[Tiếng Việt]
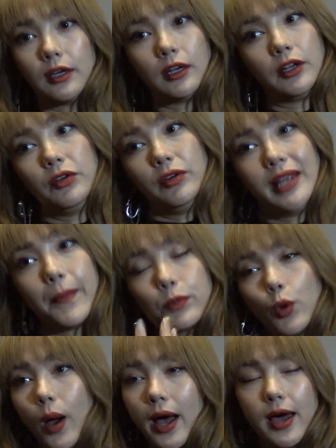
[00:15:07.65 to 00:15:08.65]
vừa
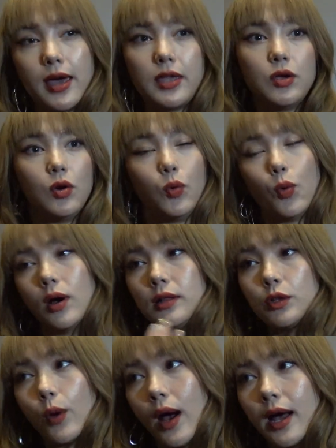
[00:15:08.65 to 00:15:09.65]
dắp thoại vừa
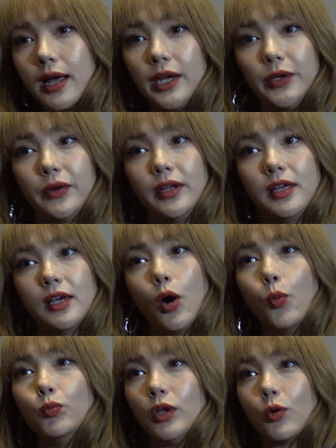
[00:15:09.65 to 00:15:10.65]
quên thoại rồi
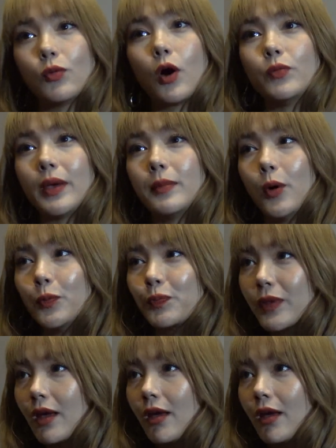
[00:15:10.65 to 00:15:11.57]
hung thì cũng không dám hung